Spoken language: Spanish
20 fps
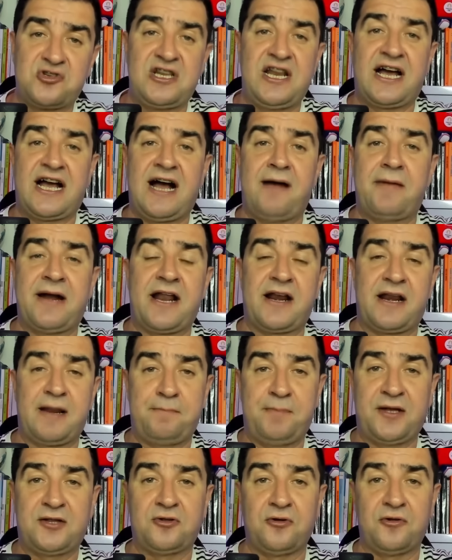la Cámara
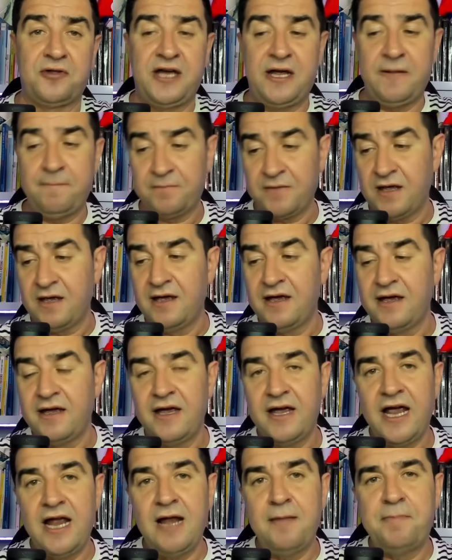respecto de
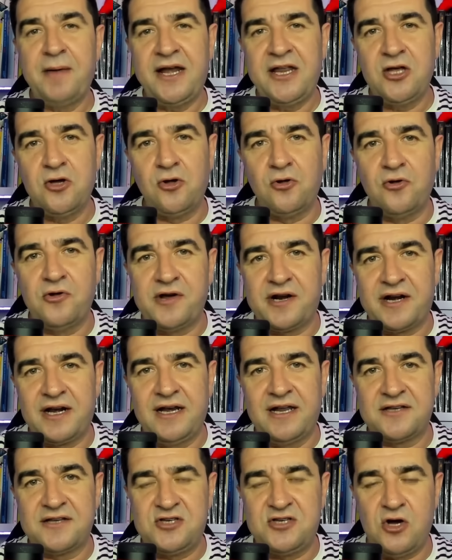el periodo de
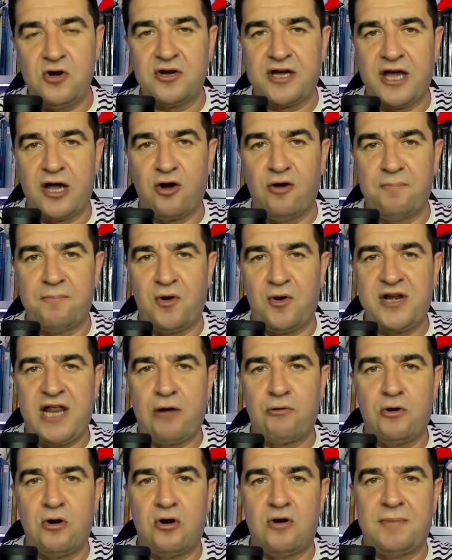reelección que compone
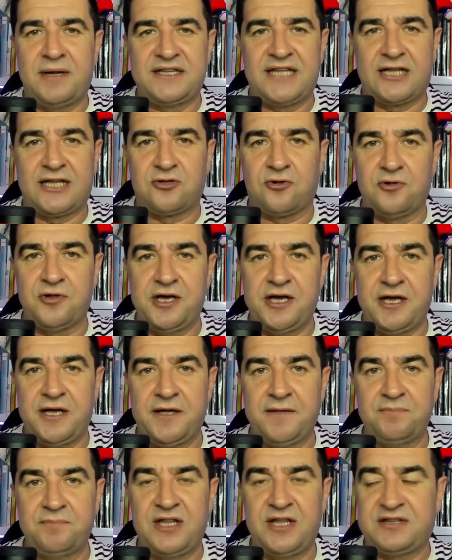al nuevo mandato
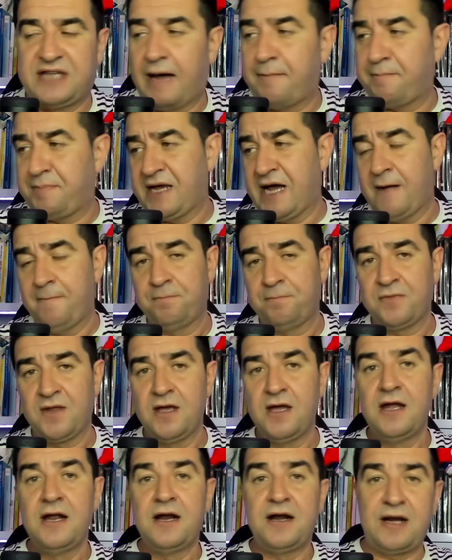de, Tapia,
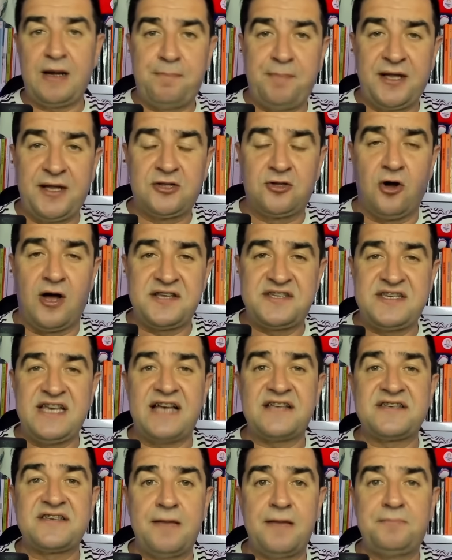respecto a si
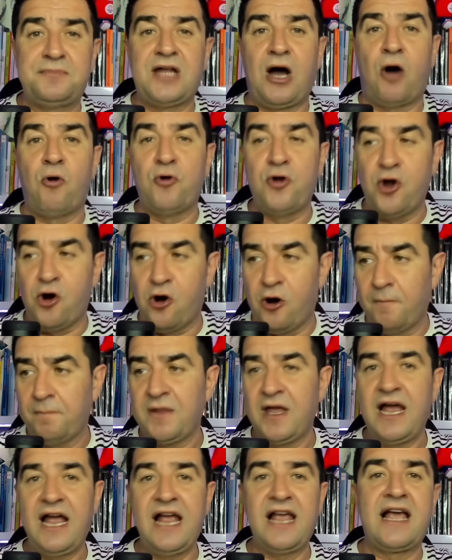acepta o no
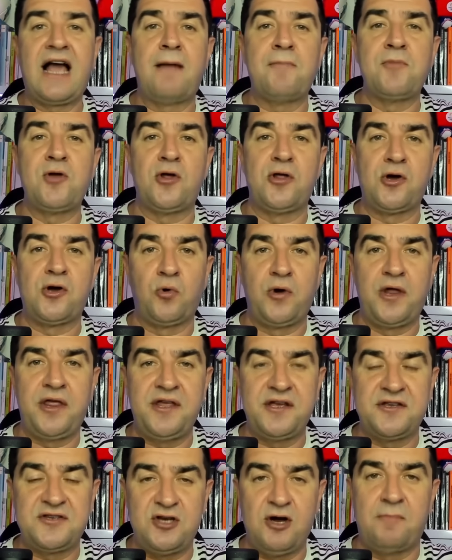el cambio de
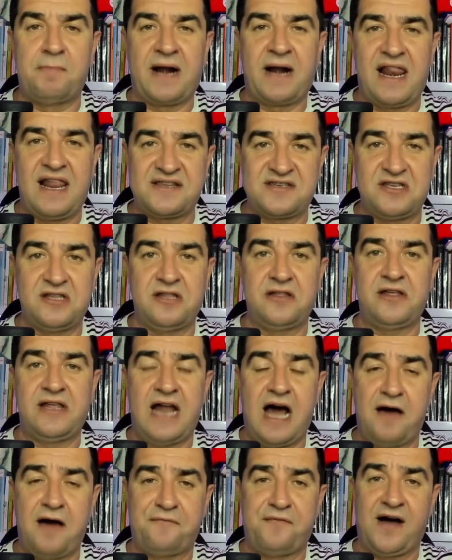jurisdicción para la sede de
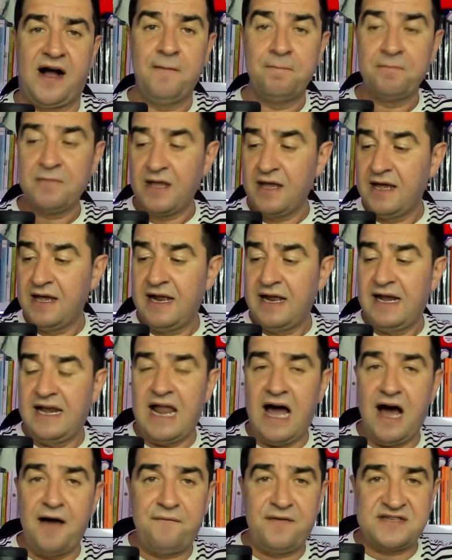la AFA.
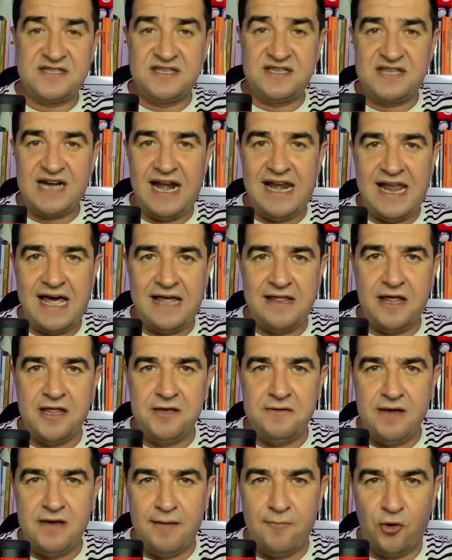La AFA se traslada
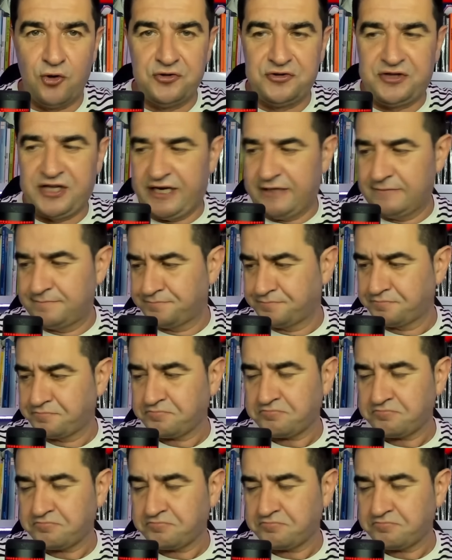de Viamonte